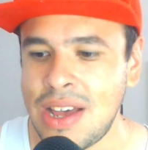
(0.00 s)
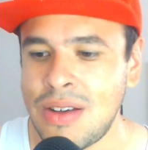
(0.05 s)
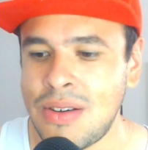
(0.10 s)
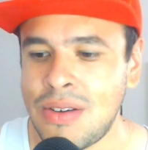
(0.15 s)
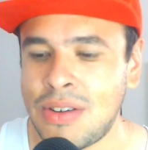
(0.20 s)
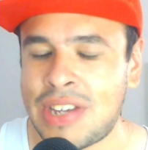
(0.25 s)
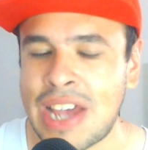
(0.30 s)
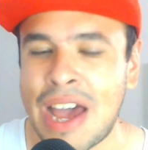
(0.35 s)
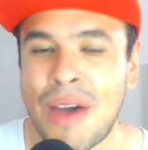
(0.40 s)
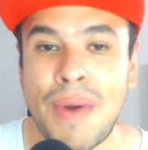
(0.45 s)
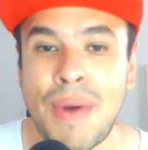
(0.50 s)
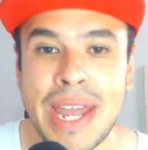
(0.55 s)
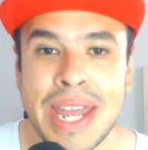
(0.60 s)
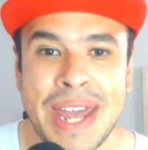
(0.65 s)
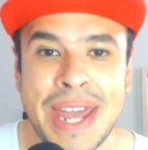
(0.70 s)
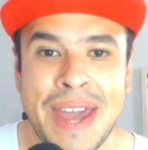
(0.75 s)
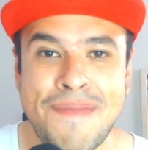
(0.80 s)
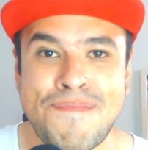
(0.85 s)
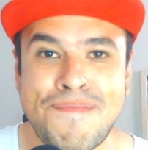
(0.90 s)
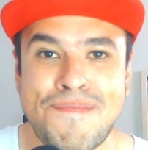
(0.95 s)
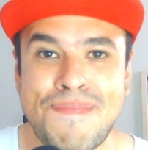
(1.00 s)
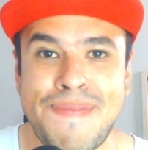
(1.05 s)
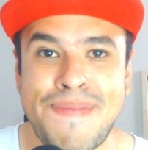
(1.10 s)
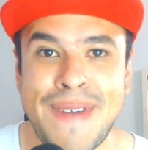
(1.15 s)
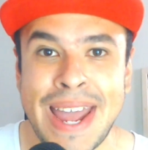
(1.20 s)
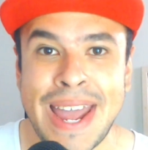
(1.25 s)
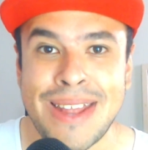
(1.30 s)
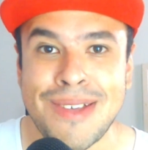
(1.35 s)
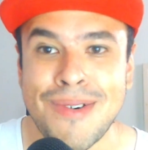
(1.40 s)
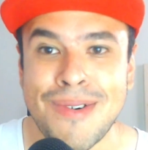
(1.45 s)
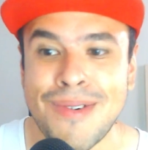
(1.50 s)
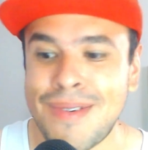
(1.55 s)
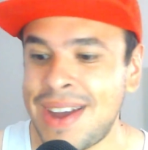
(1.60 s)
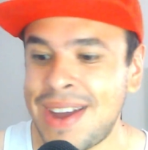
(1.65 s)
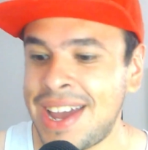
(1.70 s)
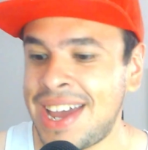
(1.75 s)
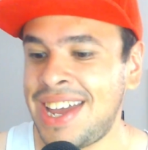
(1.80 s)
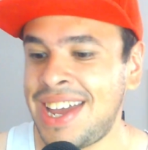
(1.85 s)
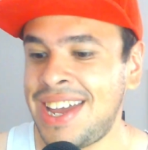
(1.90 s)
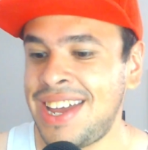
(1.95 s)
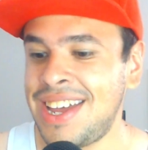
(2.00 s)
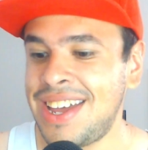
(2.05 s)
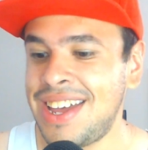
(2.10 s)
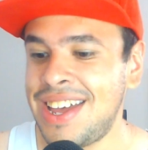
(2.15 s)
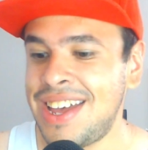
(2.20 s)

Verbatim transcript: O sea, güey, qué pedo, güey.